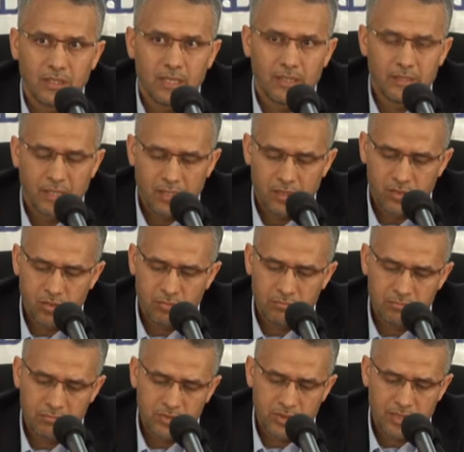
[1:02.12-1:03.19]
هذه
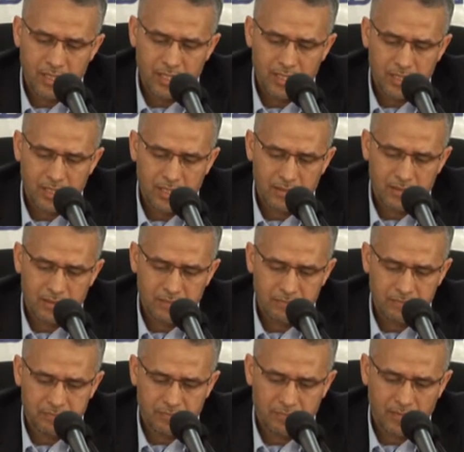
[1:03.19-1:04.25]
اليوم إشكاليات
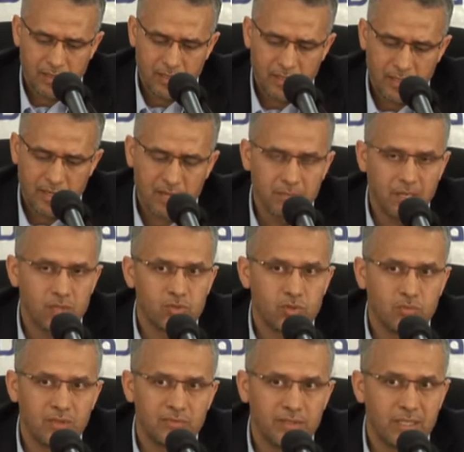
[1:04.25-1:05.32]
غير
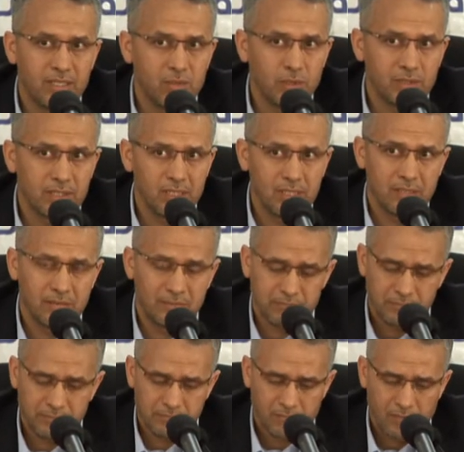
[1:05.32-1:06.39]
محسومة في أي وطن
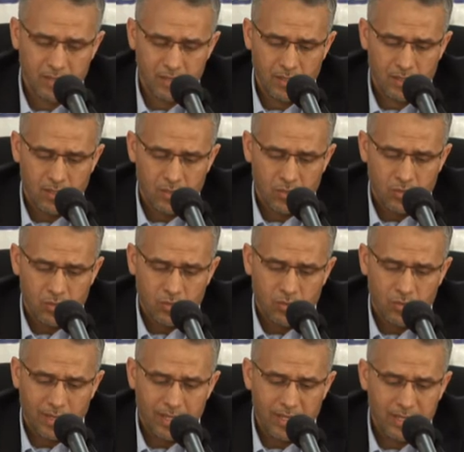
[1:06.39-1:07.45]

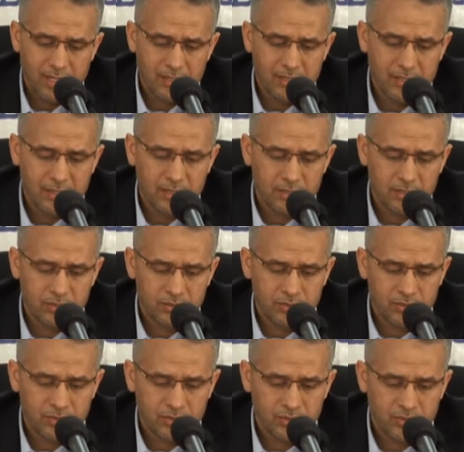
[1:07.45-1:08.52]
وعلى قدر
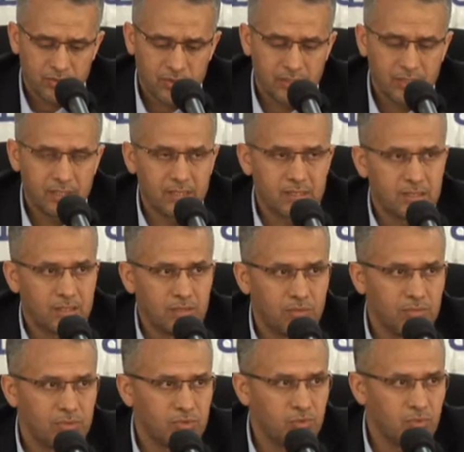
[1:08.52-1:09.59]
جدية
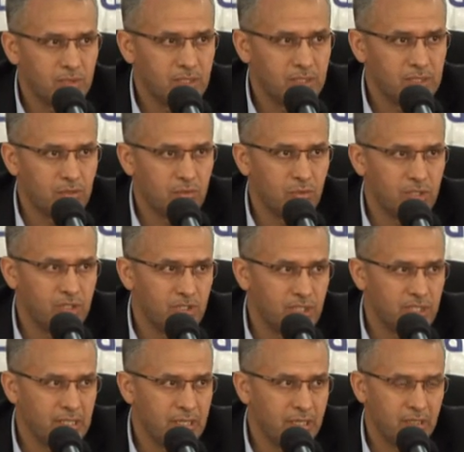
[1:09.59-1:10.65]
ومسؤولية كل
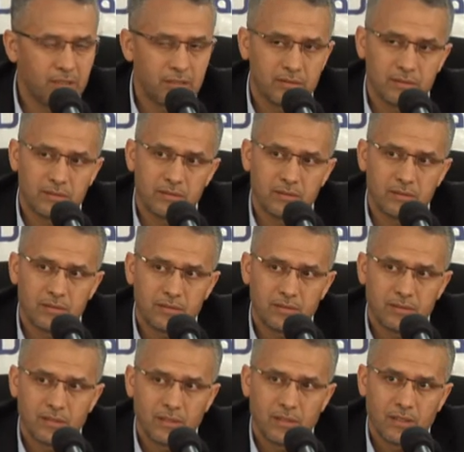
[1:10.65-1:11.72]
جيل
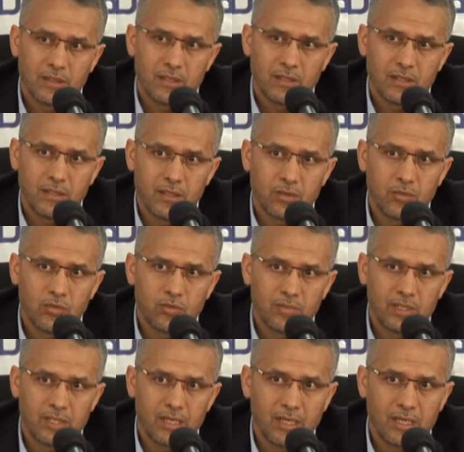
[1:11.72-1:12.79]
يكون
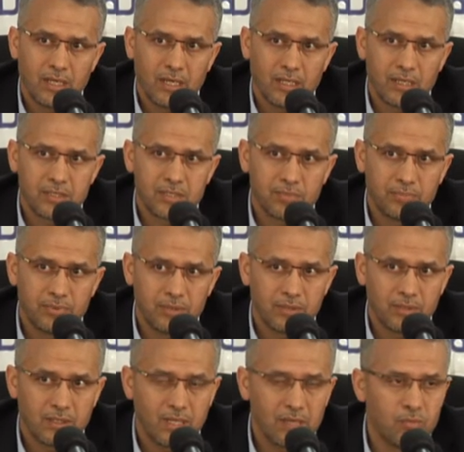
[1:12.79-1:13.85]
منها الكسب
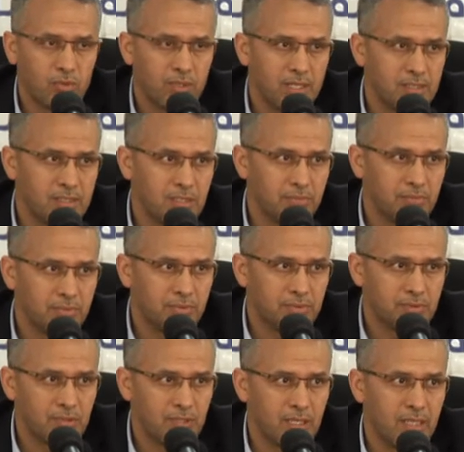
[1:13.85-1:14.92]
المناسب
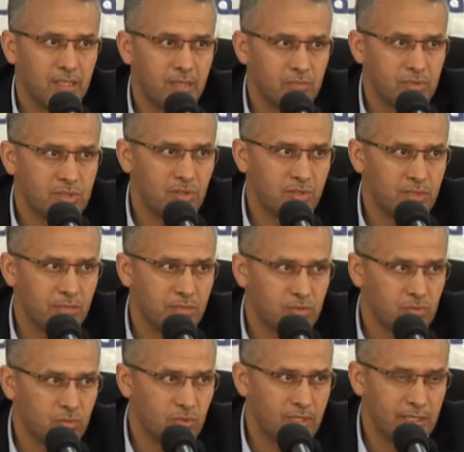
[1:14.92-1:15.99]
لهذا المستوى من
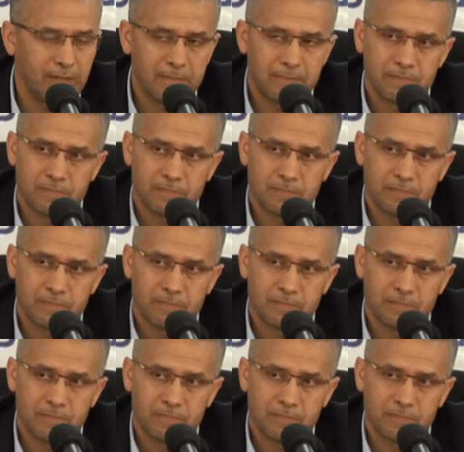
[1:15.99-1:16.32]
المسؤولية